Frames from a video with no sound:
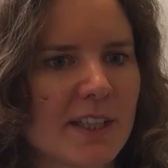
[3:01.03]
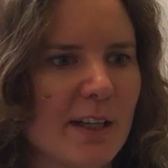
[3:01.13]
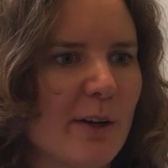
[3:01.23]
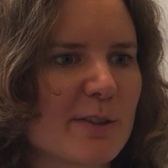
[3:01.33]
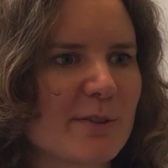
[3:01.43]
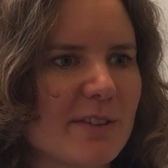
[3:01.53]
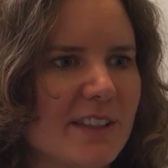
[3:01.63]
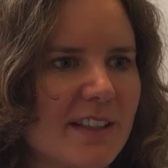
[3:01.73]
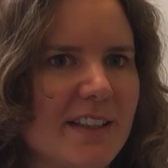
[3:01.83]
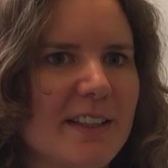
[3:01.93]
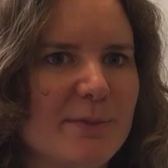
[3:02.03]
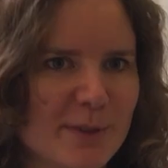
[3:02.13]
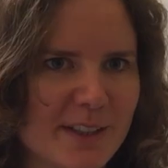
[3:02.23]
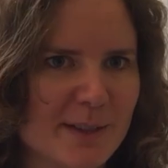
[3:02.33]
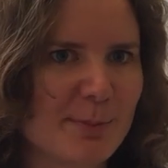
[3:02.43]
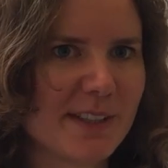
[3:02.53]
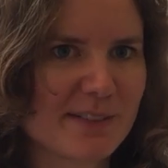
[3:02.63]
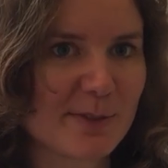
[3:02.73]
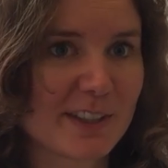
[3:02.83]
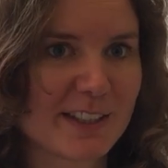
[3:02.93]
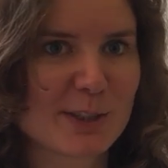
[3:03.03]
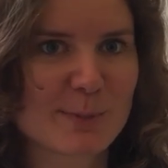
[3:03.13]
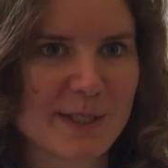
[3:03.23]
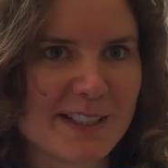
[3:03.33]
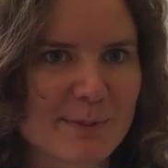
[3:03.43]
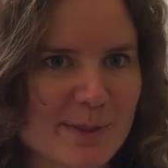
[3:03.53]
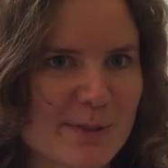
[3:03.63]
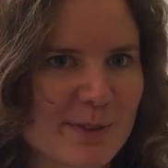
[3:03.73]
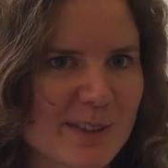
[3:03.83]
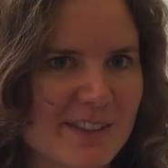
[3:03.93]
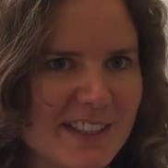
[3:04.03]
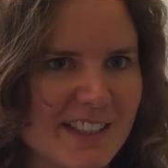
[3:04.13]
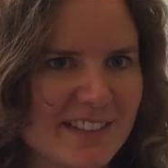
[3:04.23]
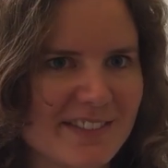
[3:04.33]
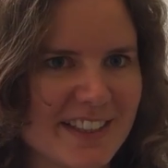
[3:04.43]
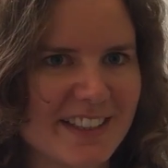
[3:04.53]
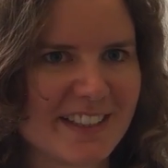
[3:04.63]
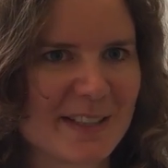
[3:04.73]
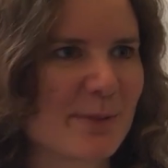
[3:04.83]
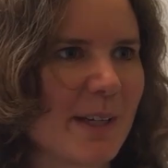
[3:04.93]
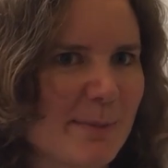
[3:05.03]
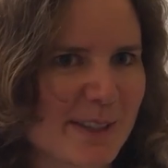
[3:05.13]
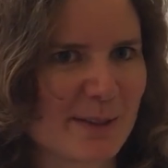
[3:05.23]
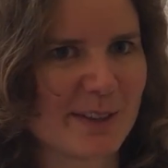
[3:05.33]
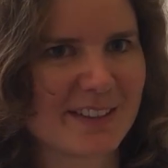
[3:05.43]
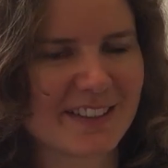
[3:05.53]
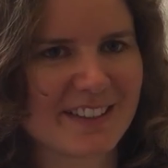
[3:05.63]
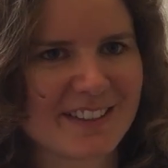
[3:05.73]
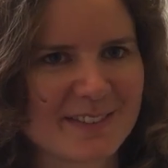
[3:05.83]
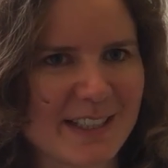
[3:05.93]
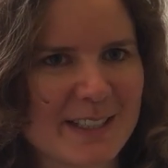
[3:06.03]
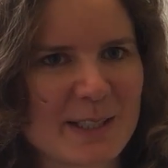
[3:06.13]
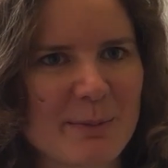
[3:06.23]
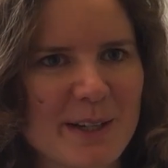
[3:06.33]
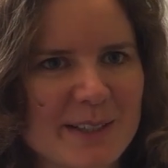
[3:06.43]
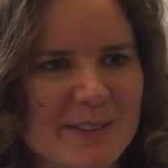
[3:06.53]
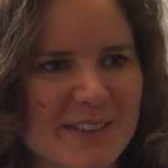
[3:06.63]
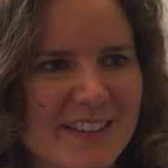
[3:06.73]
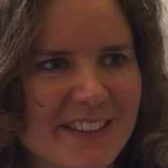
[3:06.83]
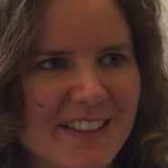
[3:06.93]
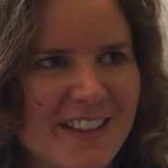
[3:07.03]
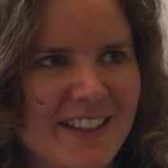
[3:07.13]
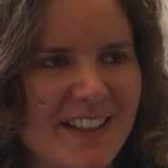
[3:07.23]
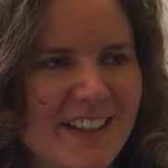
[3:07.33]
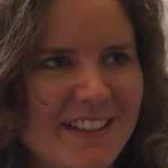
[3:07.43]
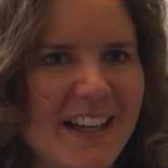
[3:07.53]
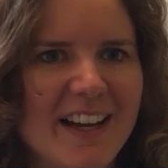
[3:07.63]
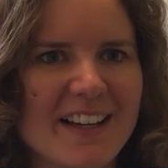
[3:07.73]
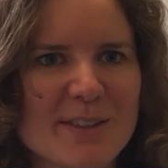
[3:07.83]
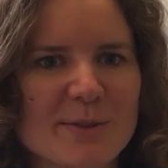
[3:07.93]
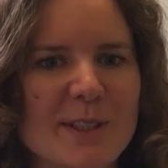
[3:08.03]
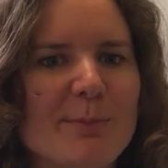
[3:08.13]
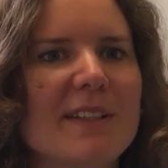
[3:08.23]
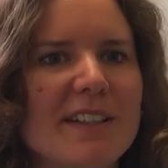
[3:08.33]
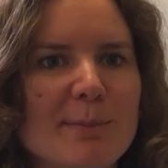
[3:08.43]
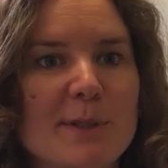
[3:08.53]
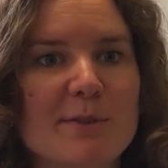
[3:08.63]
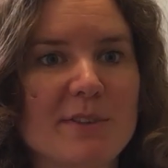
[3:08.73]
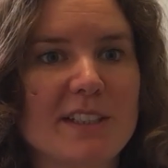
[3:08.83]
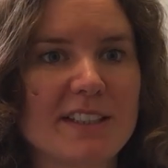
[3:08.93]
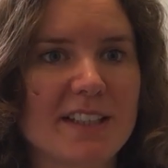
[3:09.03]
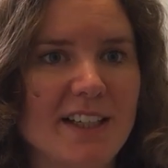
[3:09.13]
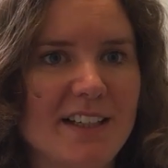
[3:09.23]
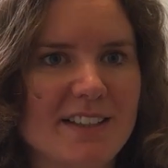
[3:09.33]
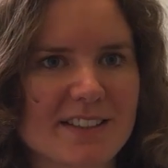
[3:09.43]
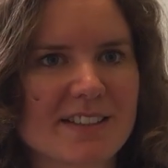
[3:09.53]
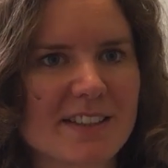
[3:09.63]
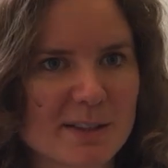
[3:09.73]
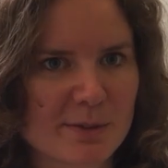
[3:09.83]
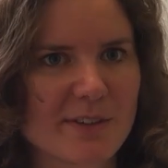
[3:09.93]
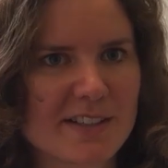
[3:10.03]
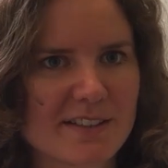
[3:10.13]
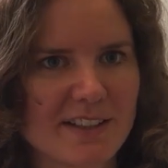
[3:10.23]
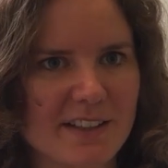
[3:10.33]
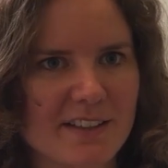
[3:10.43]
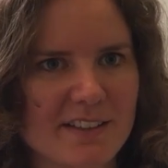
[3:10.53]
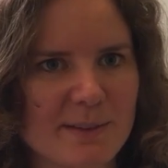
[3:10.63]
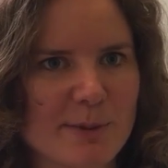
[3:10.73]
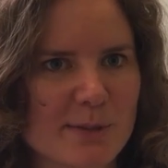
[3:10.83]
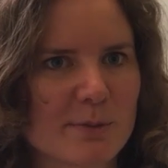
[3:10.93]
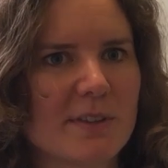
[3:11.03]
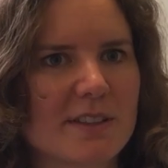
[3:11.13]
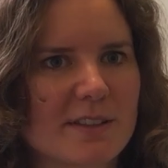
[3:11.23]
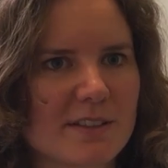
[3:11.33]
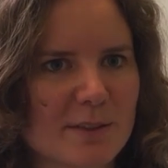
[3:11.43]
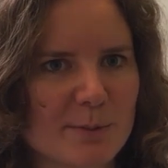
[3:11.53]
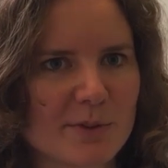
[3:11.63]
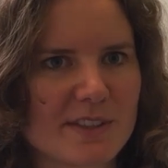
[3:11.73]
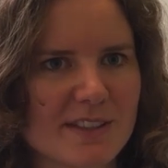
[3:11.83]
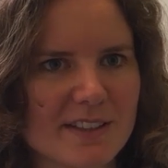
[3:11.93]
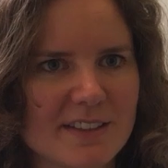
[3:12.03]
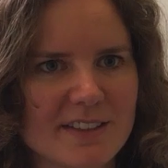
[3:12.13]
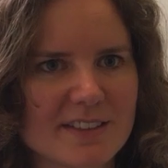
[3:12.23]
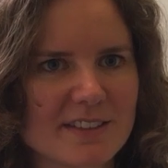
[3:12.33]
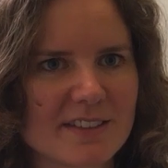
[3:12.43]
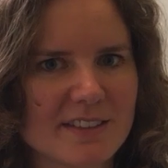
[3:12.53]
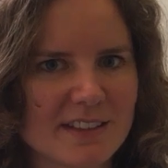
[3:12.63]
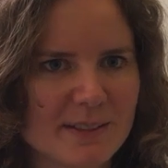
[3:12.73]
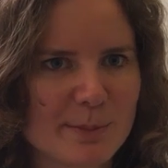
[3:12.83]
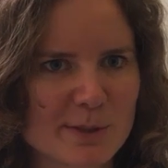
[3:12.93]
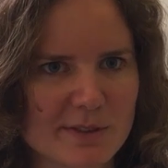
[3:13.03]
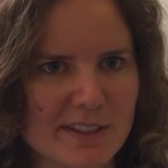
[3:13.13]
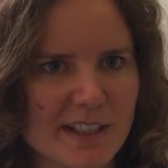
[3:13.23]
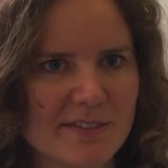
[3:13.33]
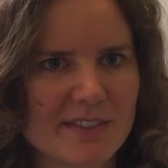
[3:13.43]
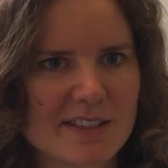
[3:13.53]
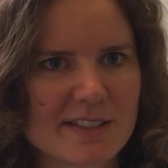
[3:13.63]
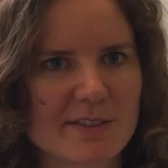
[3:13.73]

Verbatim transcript: Genau, also äh, ich, ich bin jetzt wirklich gespannt, ob das funktioniert, weil also wir haben es jetzt heute fertig gemacht und ja, also ich bin nicht persönlich da. Es ist also quasi der, die Person des Hypnotisierenden ist nicht persönlich anwesend,